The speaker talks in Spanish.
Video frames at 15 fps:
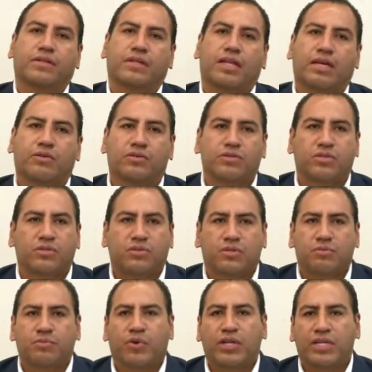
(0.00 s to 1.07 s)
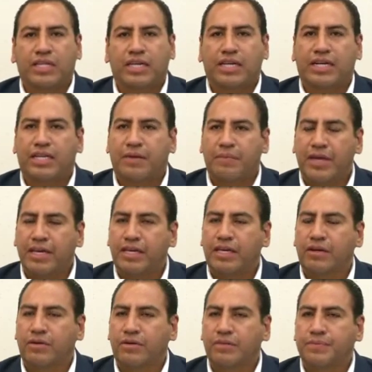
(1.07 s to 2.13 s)
de la Constitución Política de
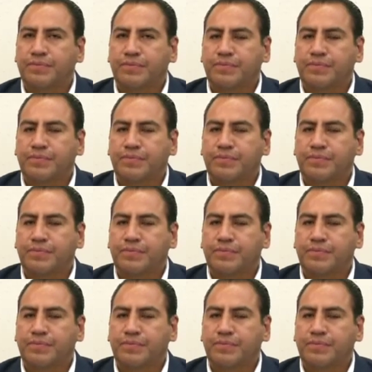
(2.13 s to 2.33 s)
México.